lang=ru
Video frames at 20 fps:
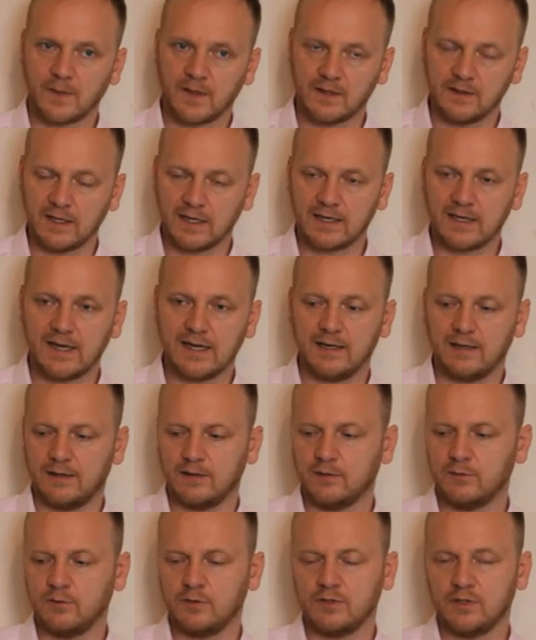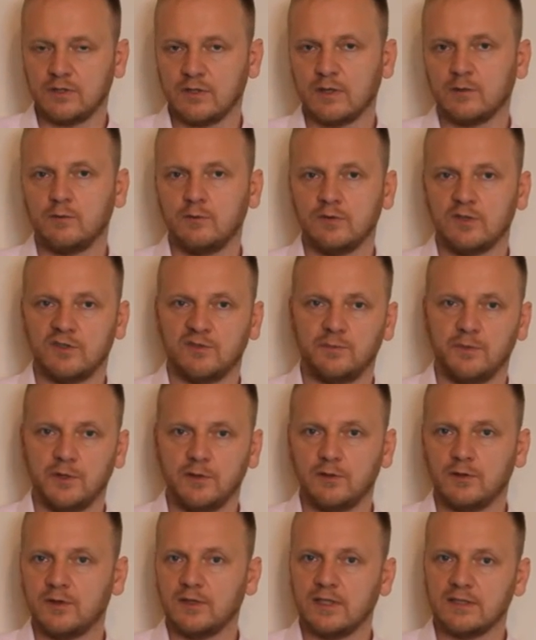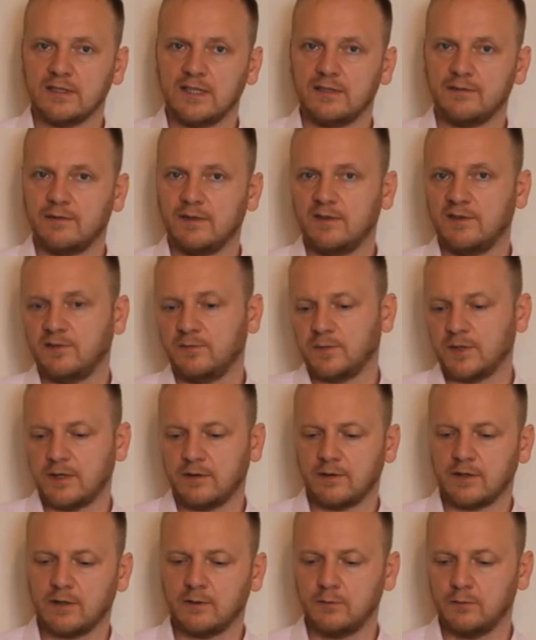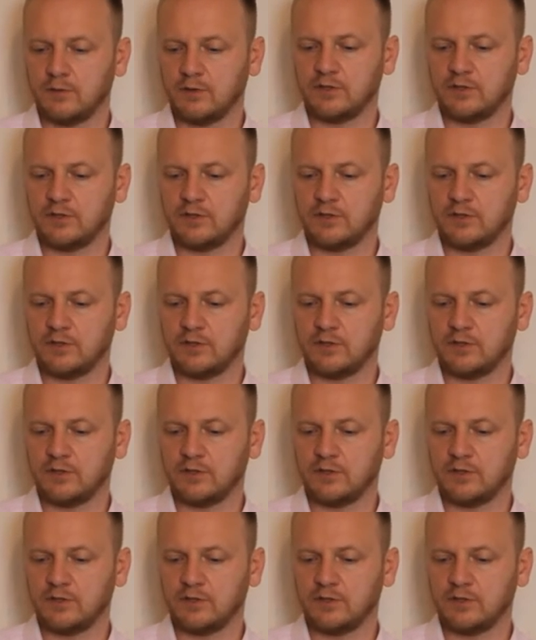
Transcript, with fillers: локально, то есть на какую-то вперед, назад, влево, вправо, какую-то